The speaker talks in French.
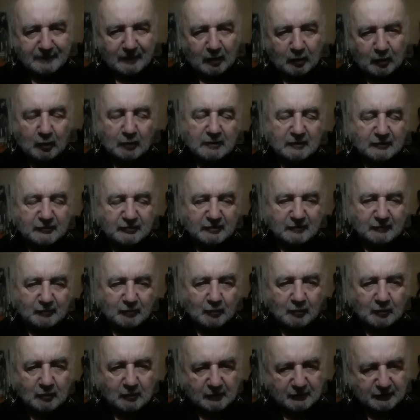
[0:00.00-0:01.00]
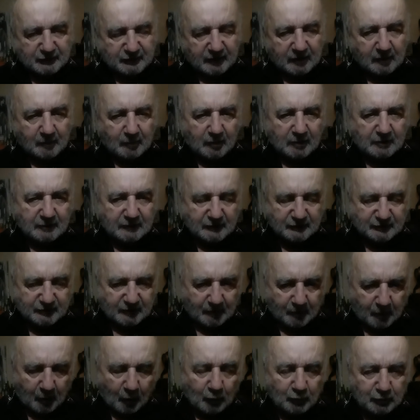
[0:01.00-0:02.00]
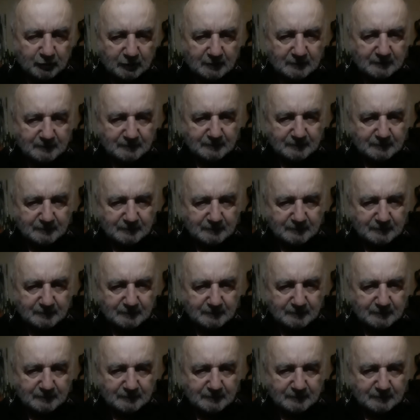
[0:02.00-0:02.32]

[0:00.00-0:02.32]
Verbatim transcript: Connaissez-vous le symbole des apôtres